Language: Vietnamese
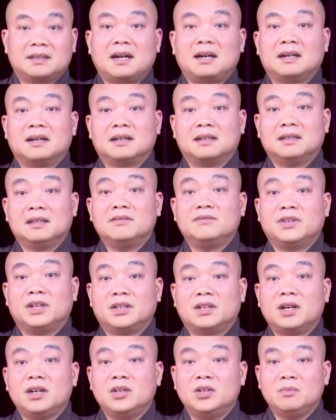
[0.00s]
cần những vị
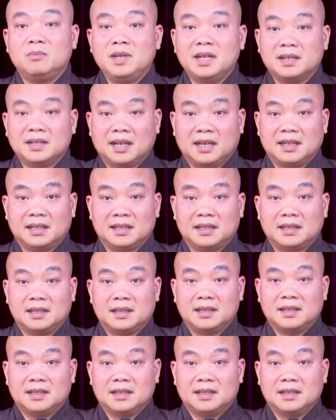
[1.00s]
có hiểu biết này